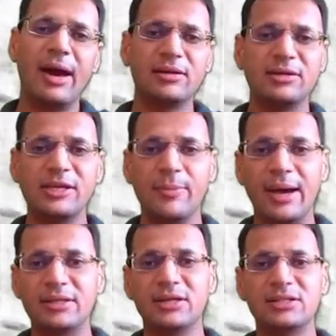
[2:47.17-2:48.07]
बार्क की हम
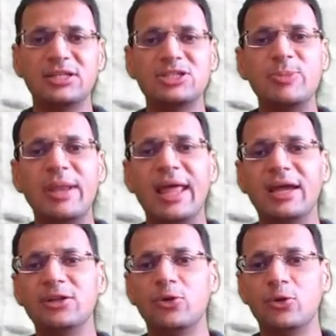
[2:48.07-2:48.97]
बात करते हैं जिसपे
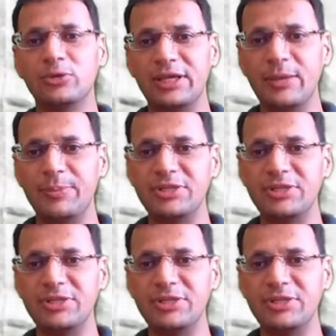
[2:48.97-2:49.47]
लाइकन ग्रोथ है ये